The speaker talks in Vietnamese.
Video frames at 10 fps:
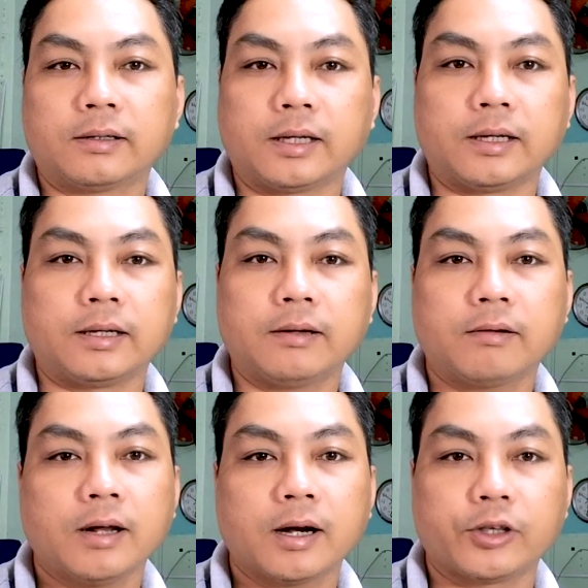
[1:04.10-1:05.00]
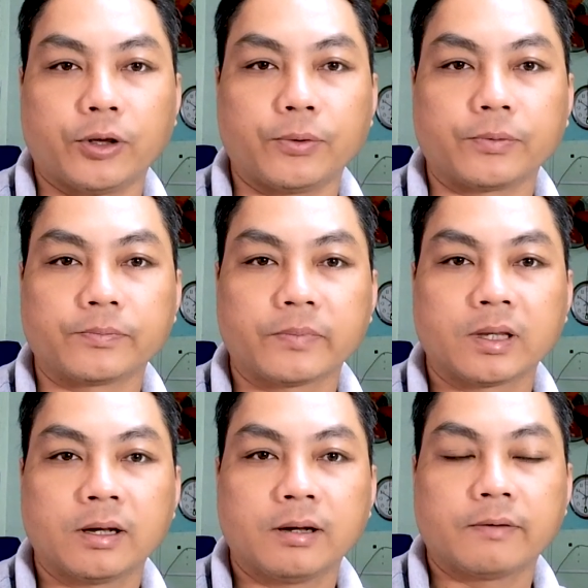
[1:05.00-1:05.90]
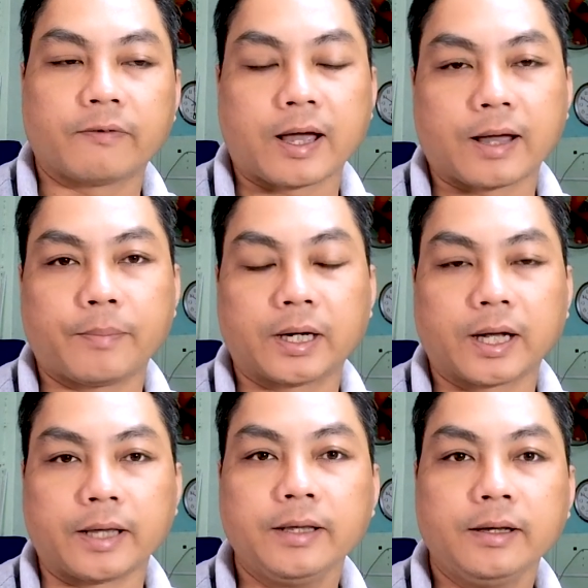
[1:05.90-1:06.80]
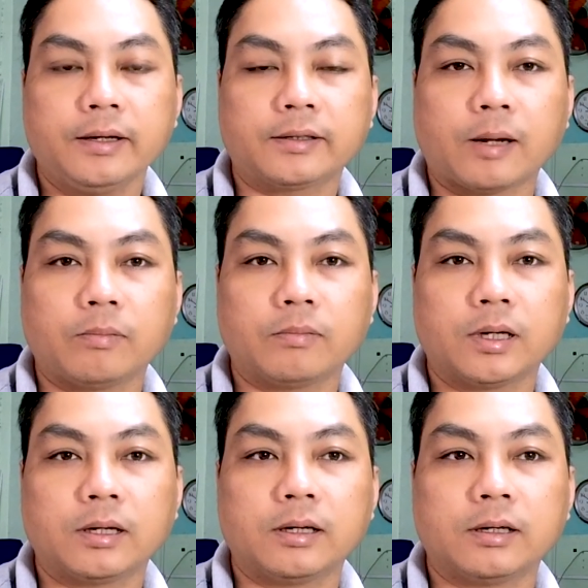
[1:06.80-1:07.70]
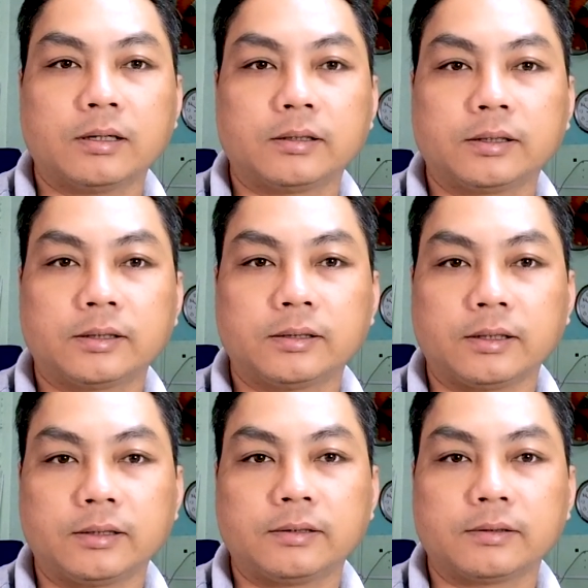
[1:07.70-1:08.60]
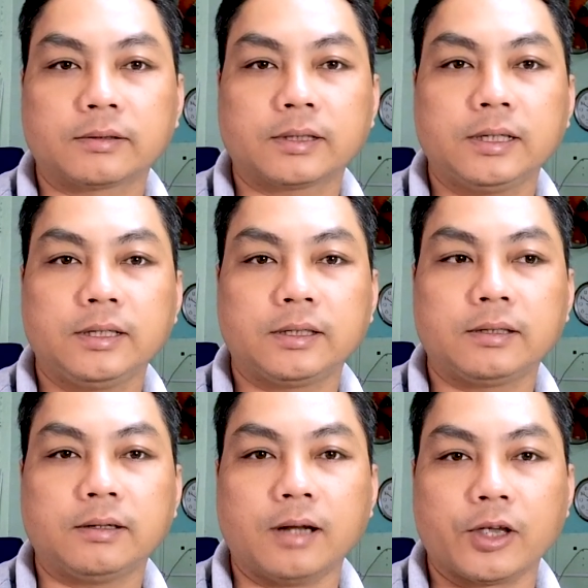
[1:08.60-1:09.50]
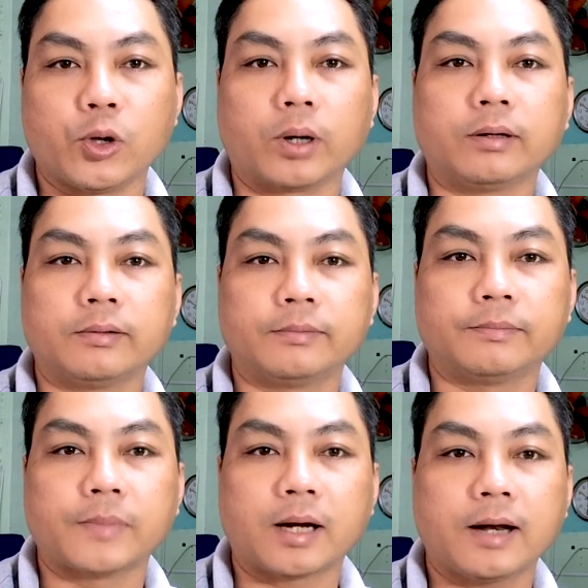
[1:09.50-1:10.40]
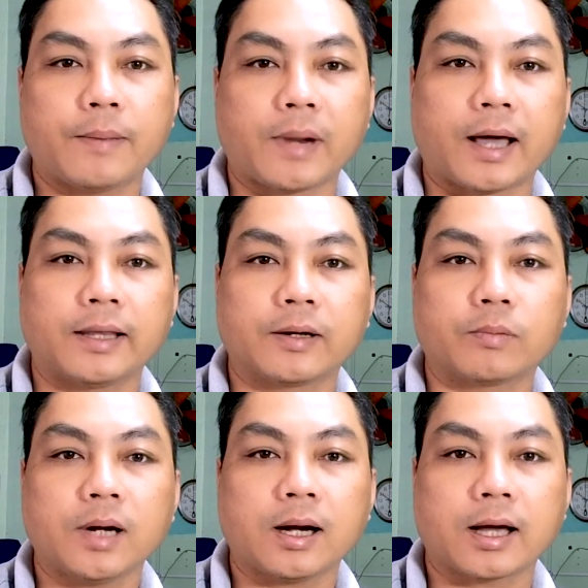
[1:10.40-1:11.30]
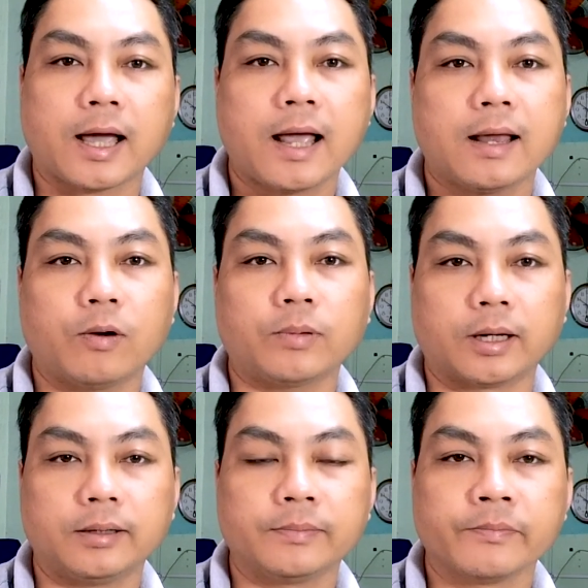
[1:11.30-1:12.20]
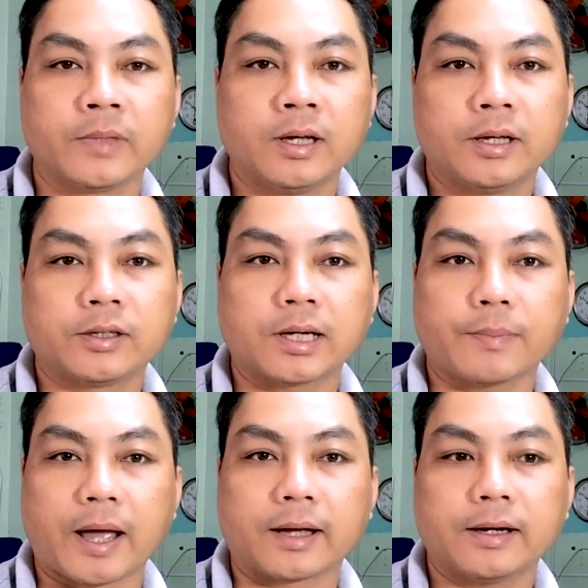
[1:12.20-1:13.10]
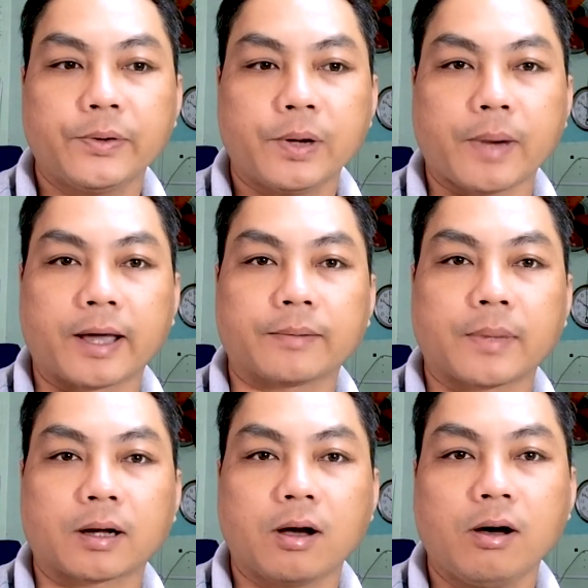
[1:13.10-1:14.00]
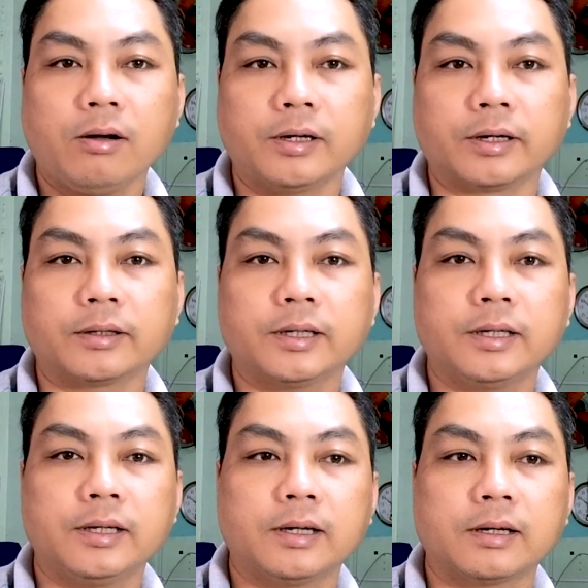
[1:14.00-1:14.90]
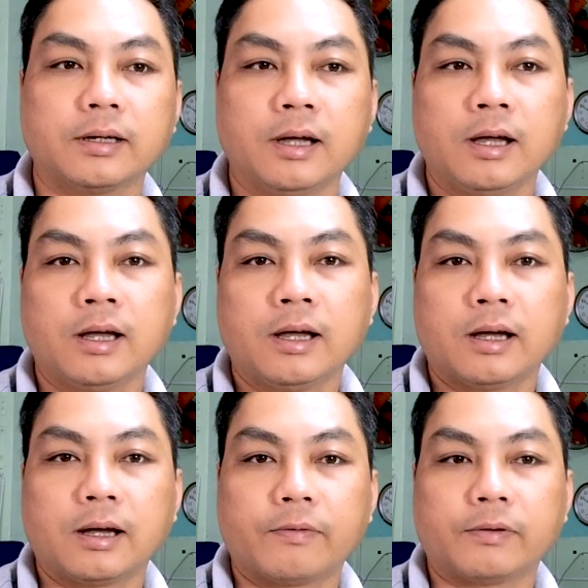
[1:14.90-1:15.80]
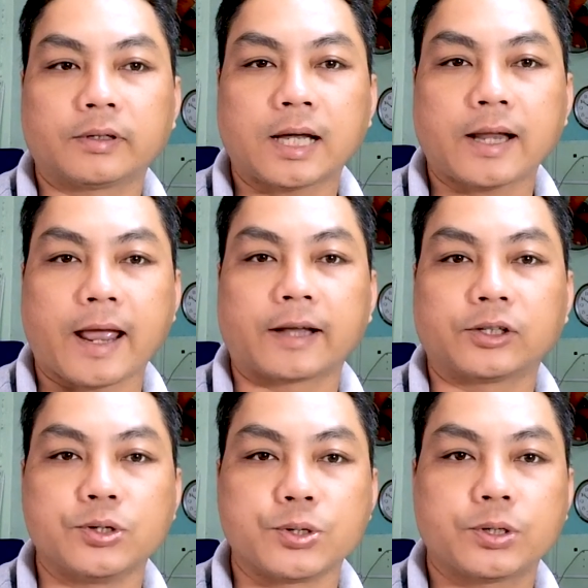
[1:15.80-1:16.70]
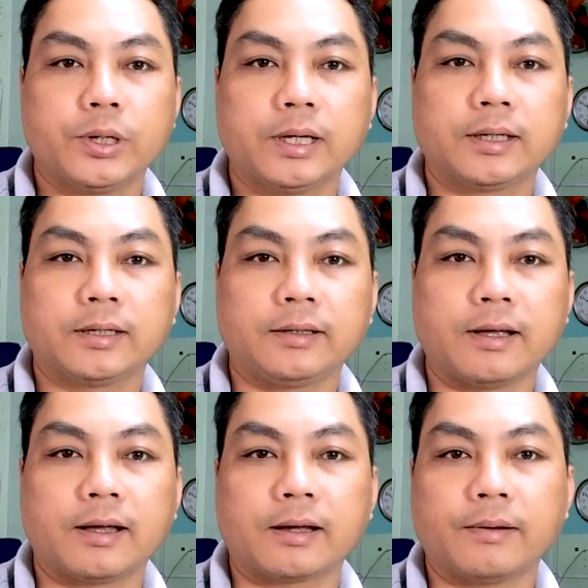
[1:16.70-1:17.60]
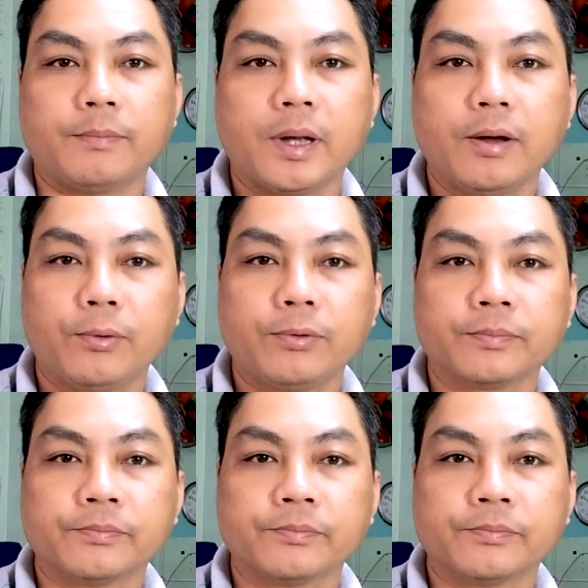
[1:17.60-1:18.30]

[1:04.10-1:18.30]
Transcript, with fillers: thì nó rất là nhiều và mình nghĩ trong à, cái lợi nhuận mà nó đem lại thì cũng rất là khá là ổn định cho các bạn nếu các bạn mà có những cái ờ, à, khách hàng thường xuyên về menu